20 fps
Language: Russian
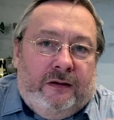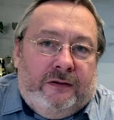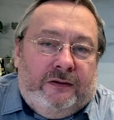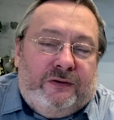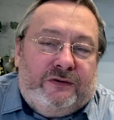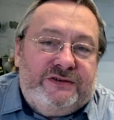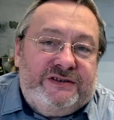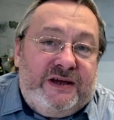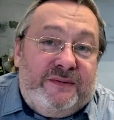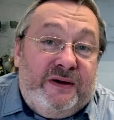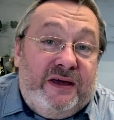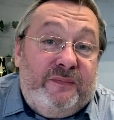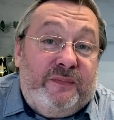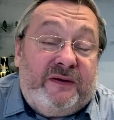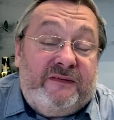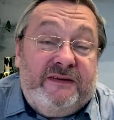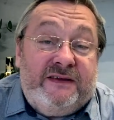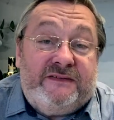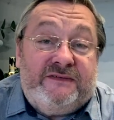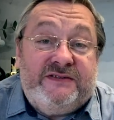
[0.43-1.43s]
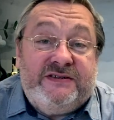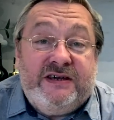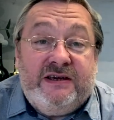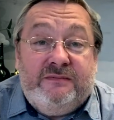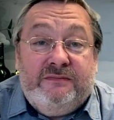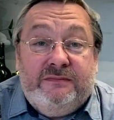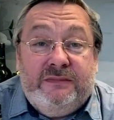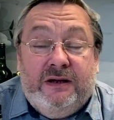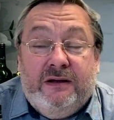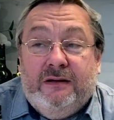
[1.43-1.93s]
Друзья мои, привет
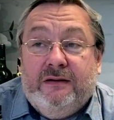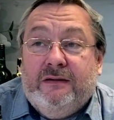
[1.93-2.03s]
всем!